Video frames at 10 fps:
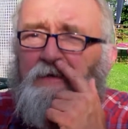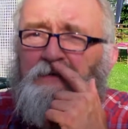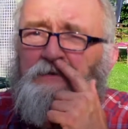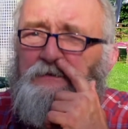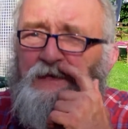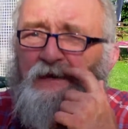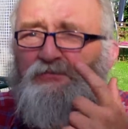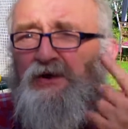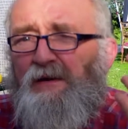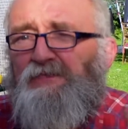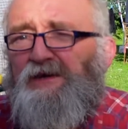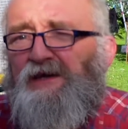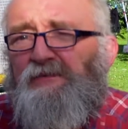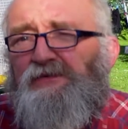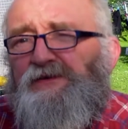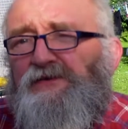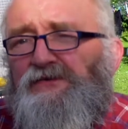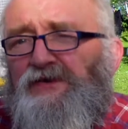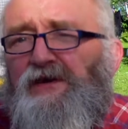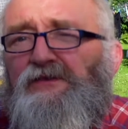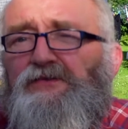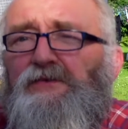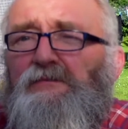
je suis un peu impliqué puisque je suis